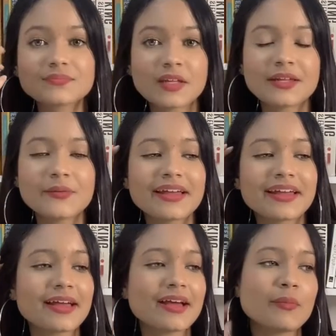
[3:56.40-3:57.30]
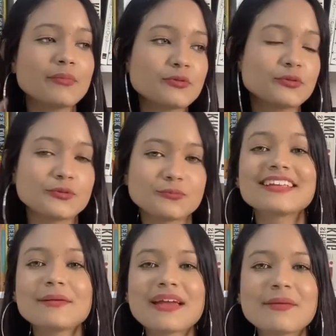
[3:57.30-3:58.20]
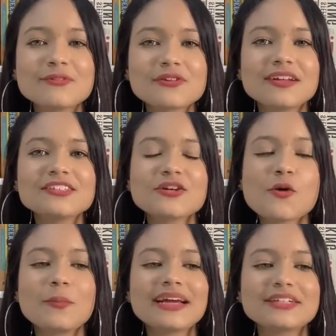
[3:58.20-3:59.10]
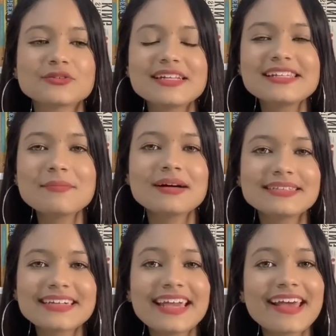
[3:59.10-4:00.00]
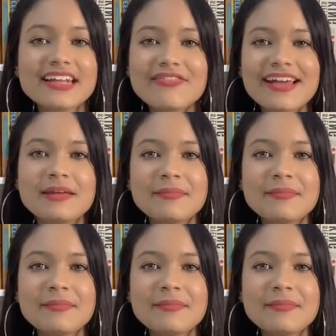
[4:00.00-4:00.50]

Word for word: Entendeu? É, é um absurdo. E também é emocionante acompanhar toda semana quem que ela vai